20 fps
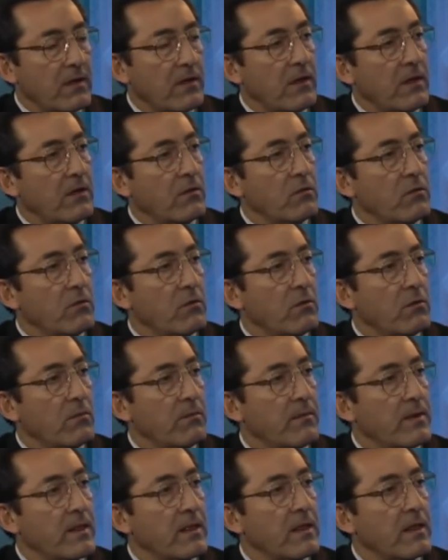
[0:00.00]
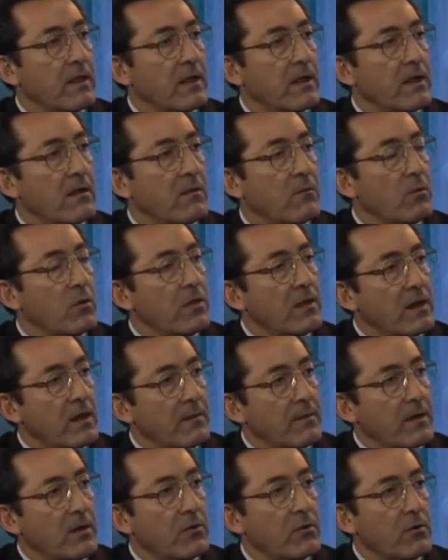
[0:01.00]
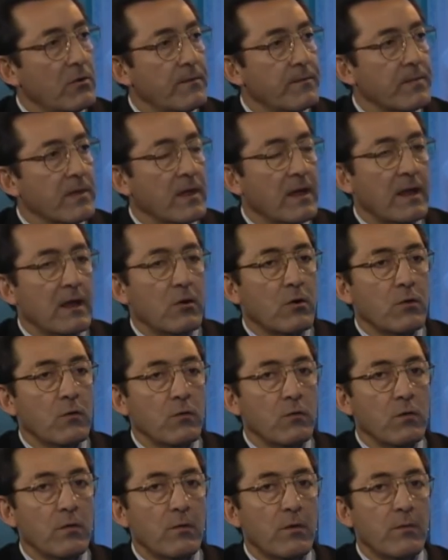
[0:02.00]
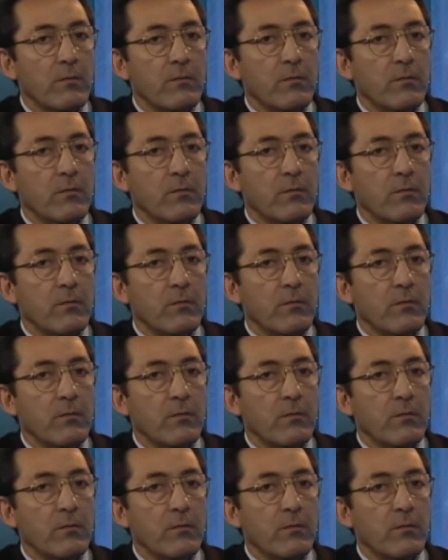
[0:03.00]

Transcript: y eso mantiene muy dinámico el consumo.